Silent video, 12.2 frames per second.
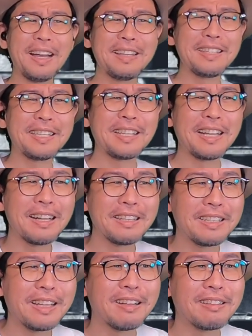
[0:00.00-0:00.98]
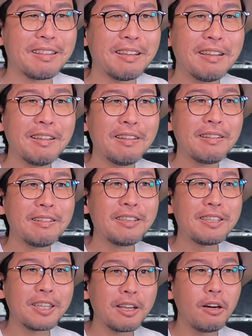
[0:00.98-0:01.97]
何、何、何
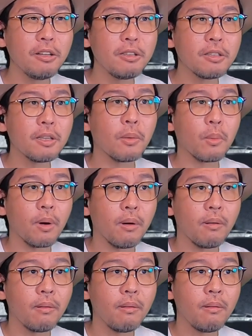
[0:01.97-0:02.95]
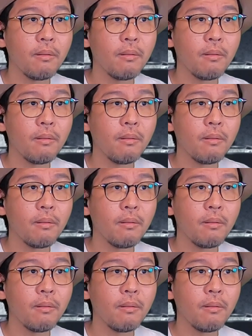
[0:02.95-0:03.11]
生き返ったのか